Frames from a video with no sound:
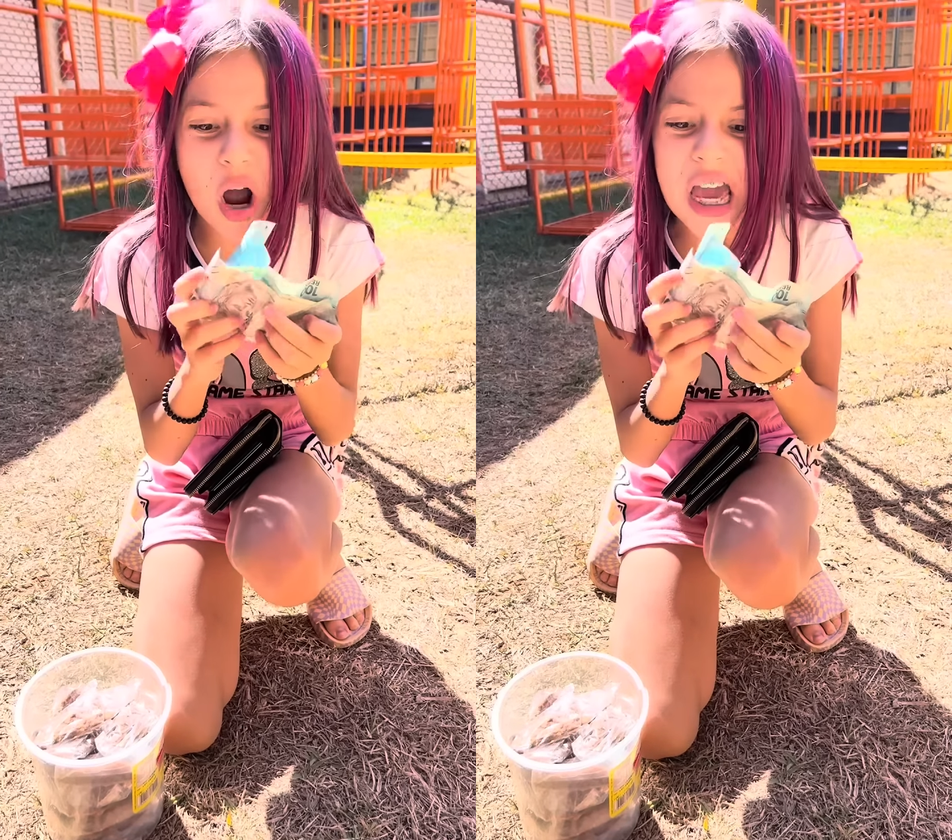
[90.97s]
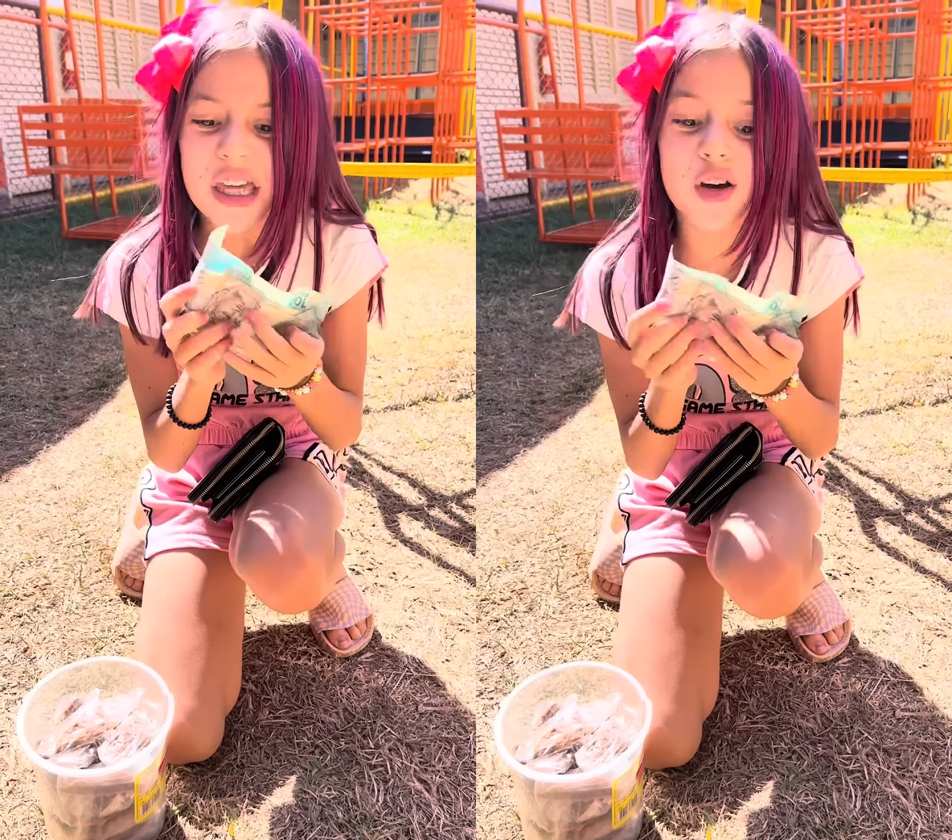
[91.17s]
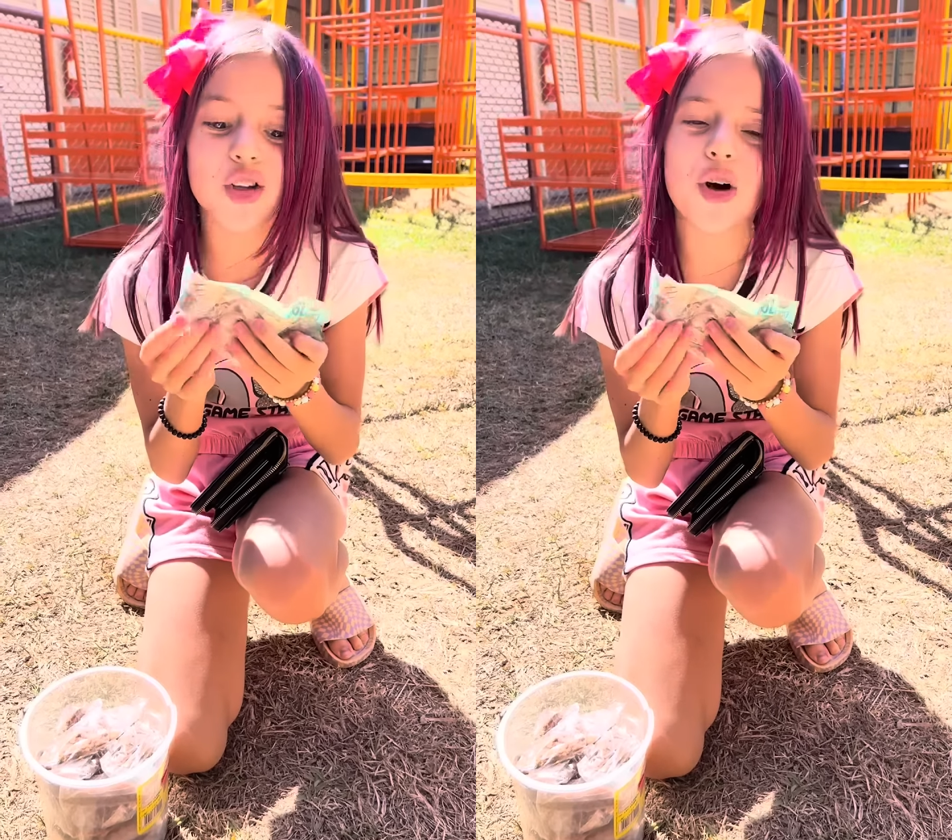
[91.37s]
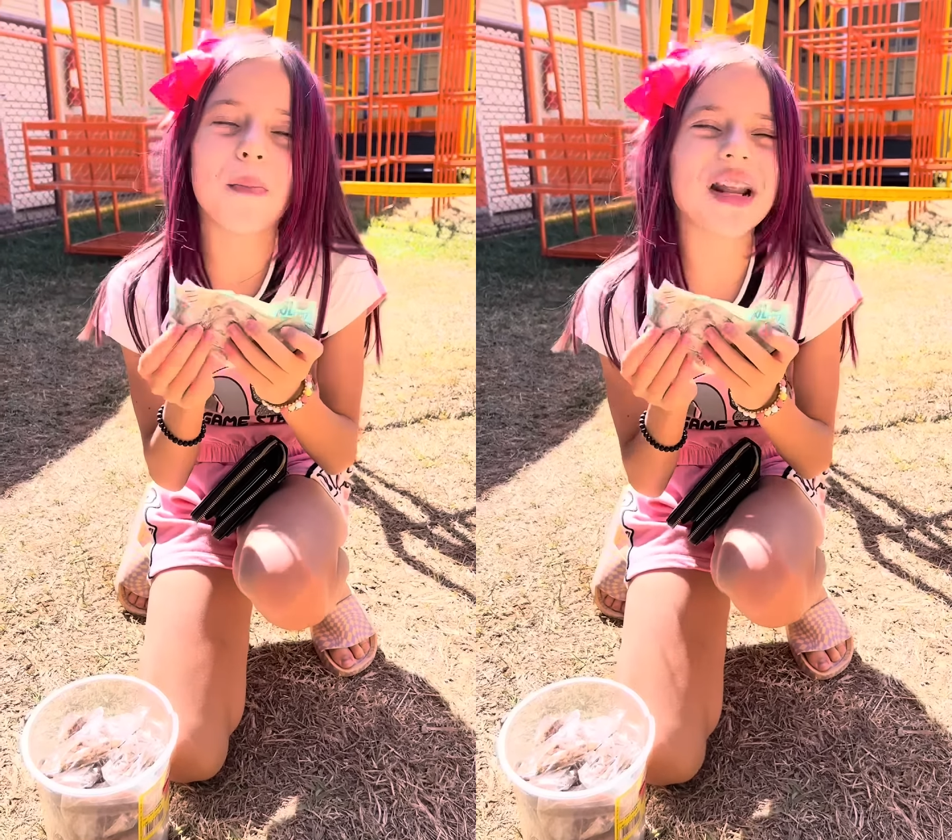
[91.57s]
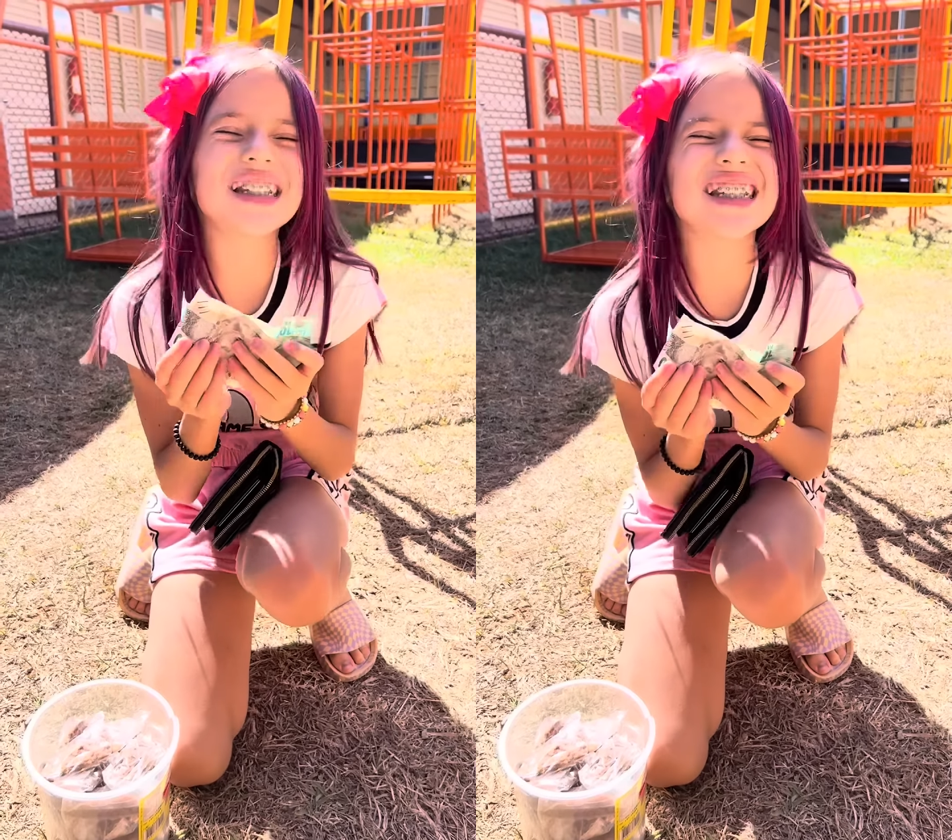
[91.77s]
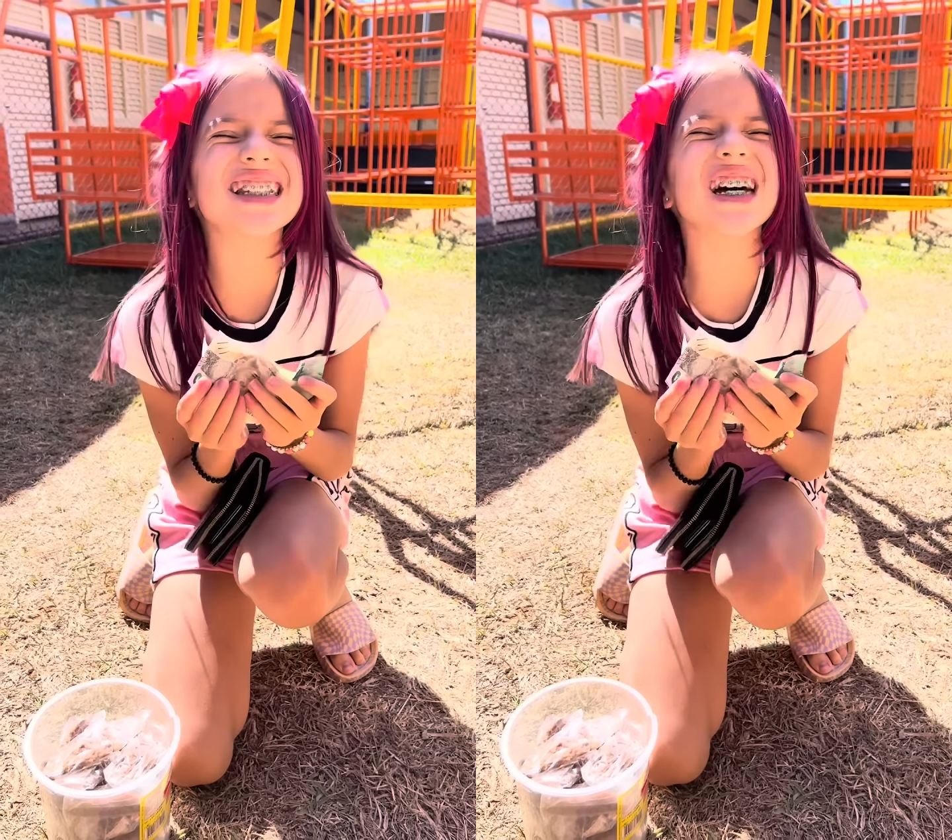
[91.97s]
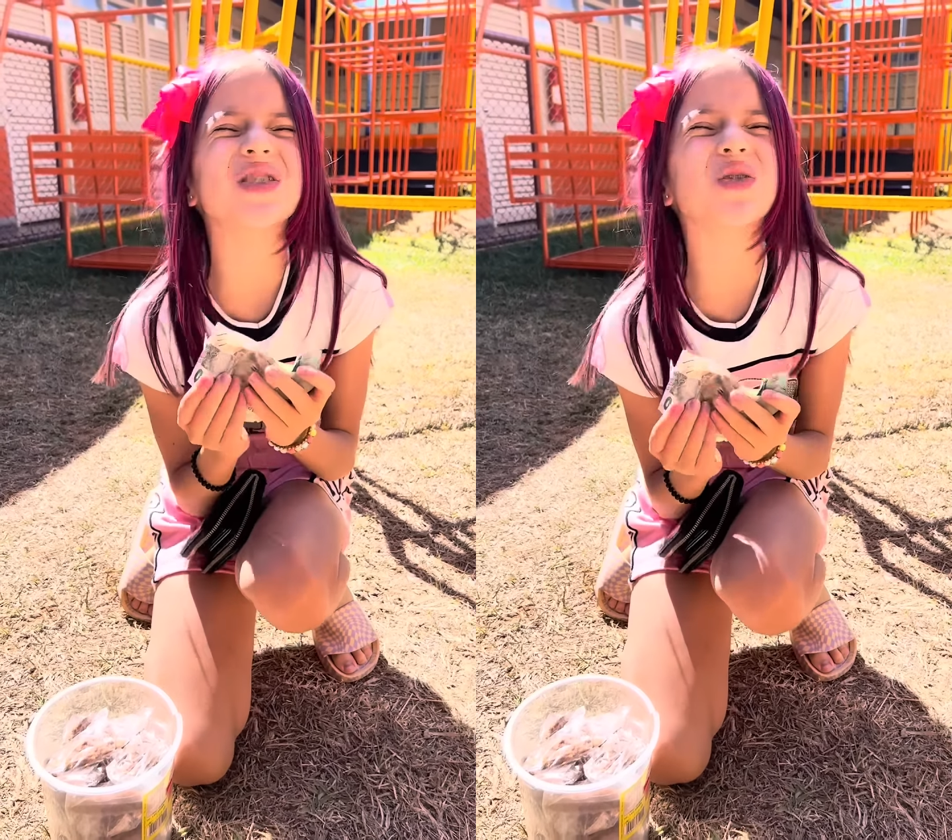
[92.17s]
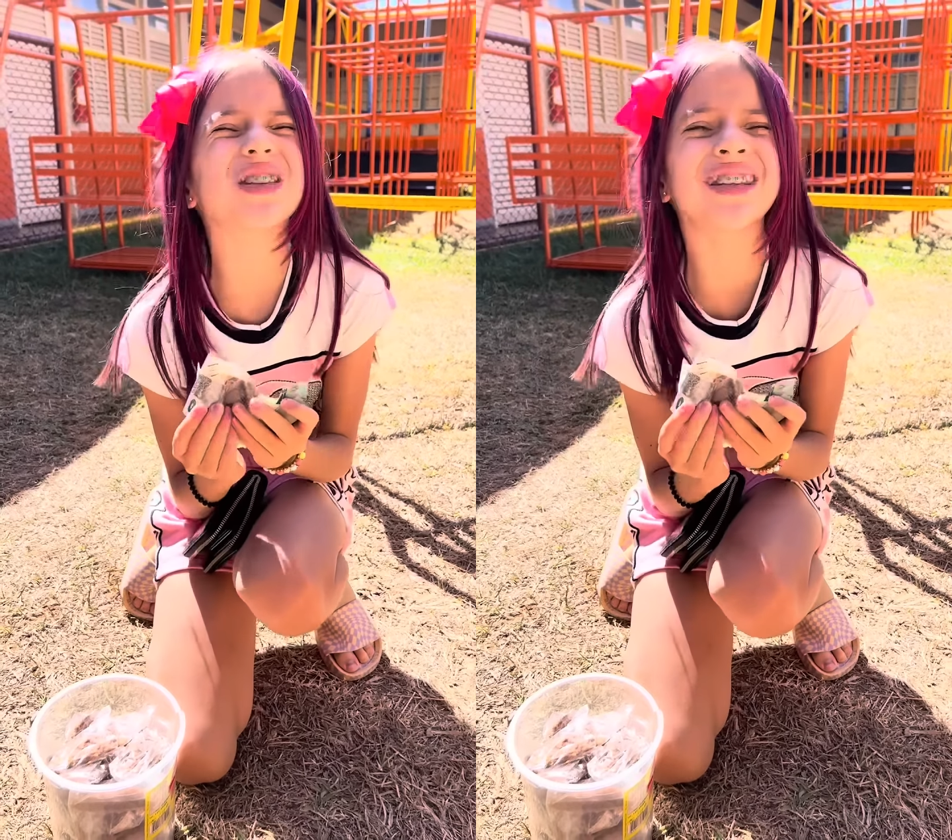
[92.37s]
E eu tô
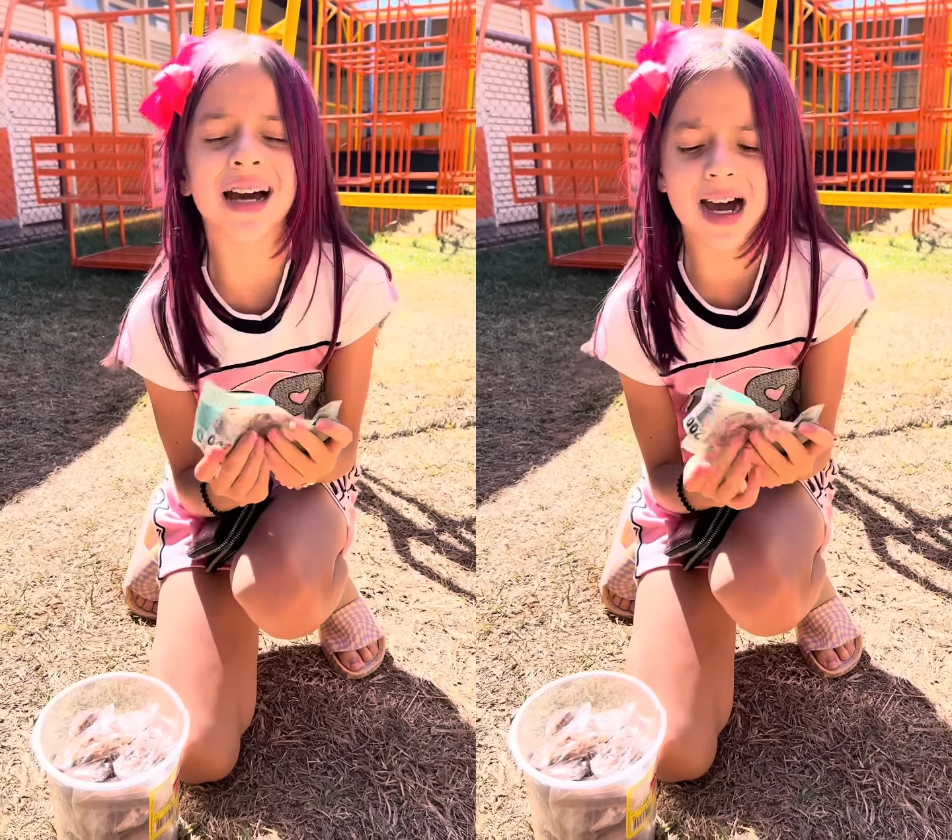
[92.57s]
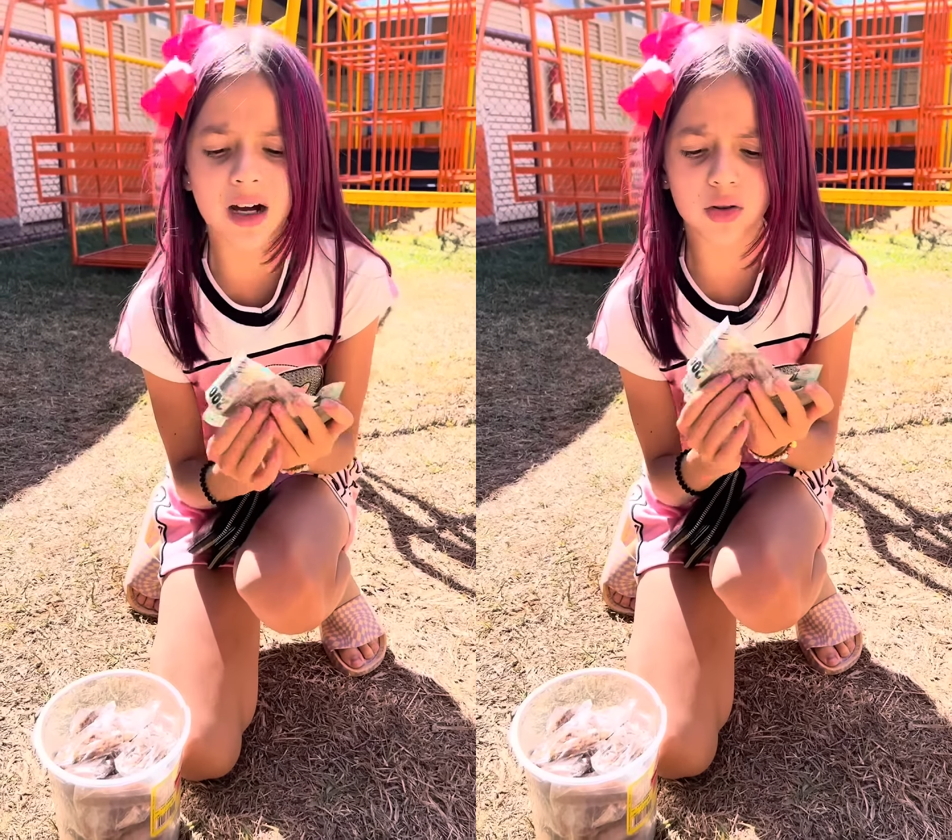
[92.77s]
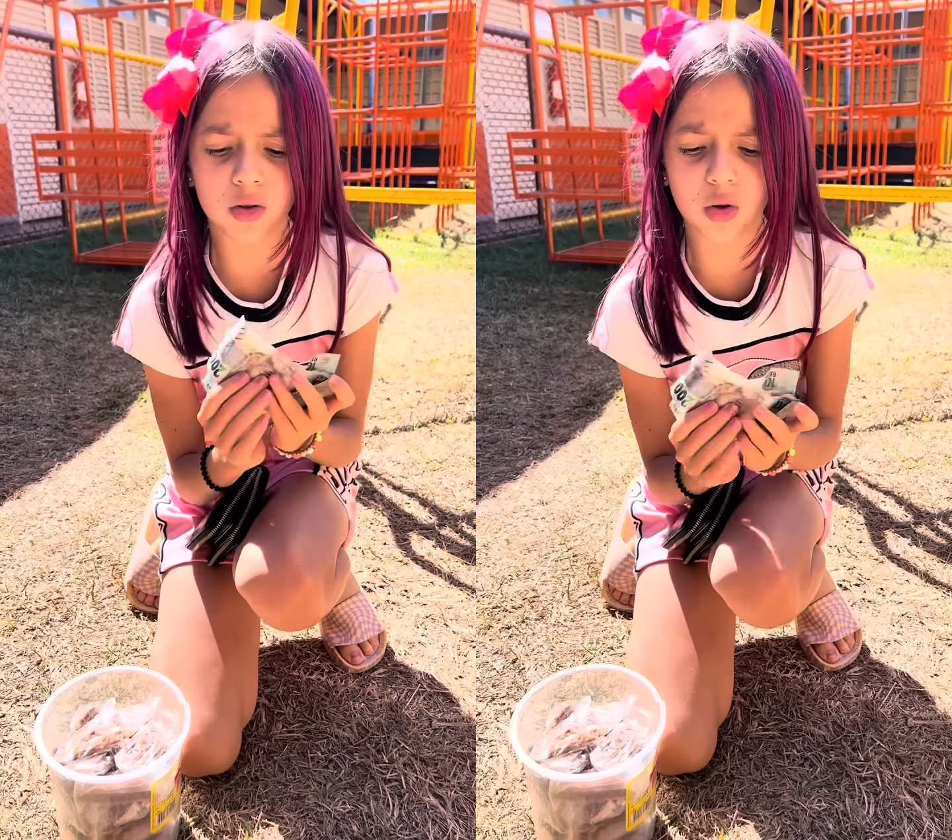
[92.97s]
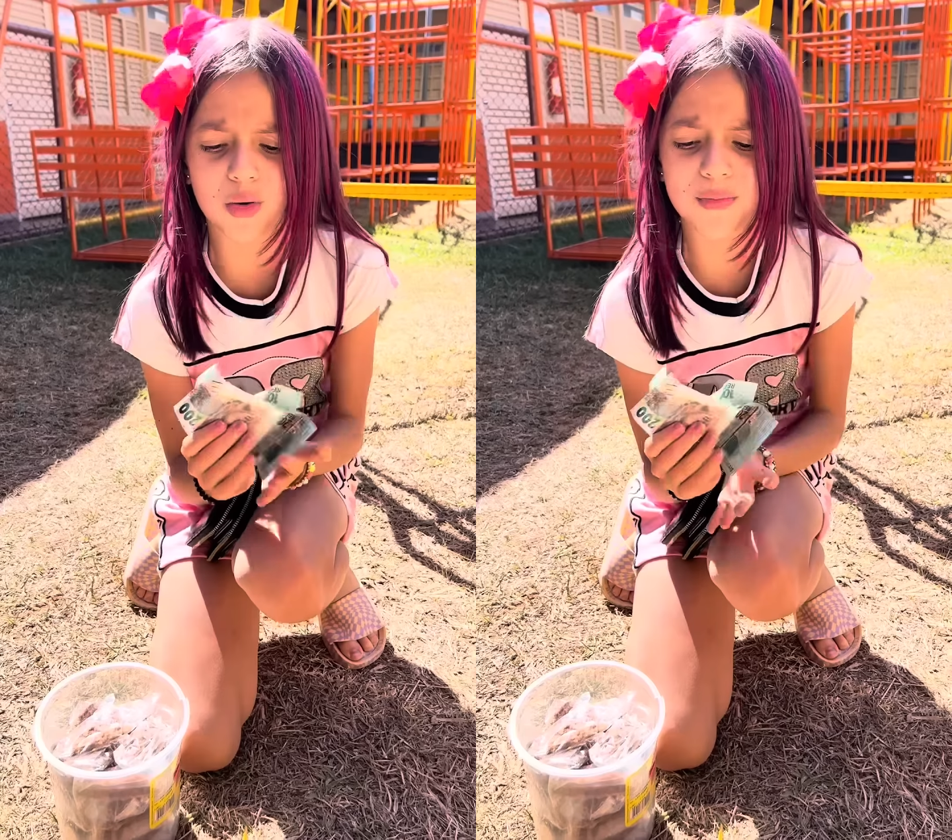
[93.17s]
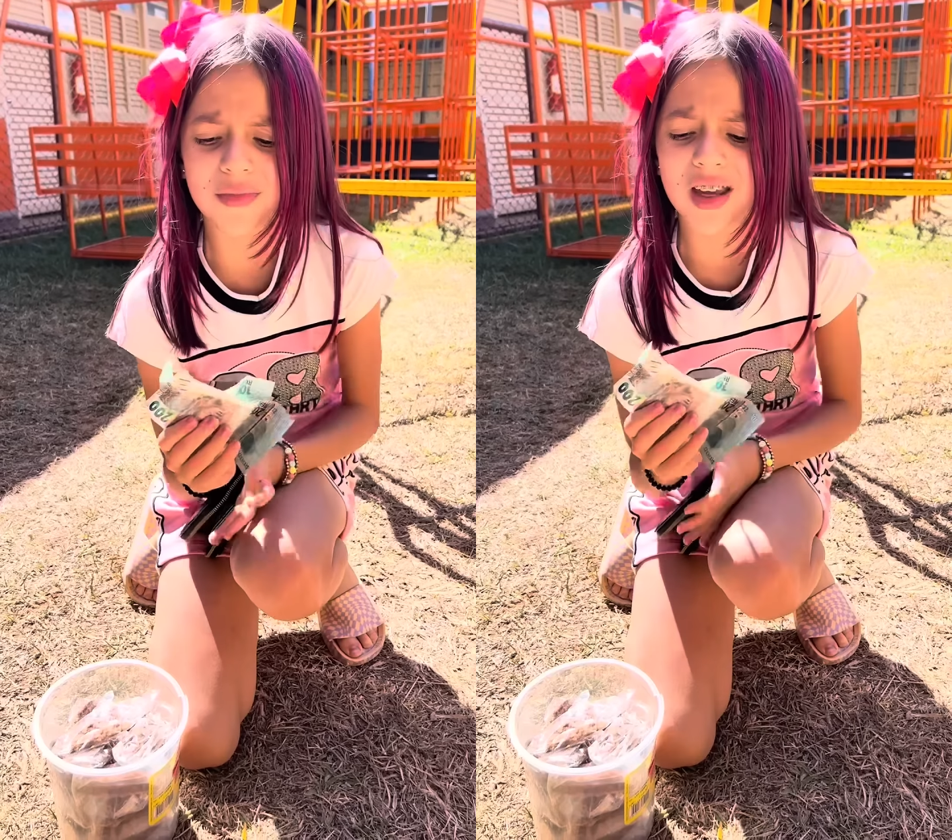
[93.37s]
precisando tanto.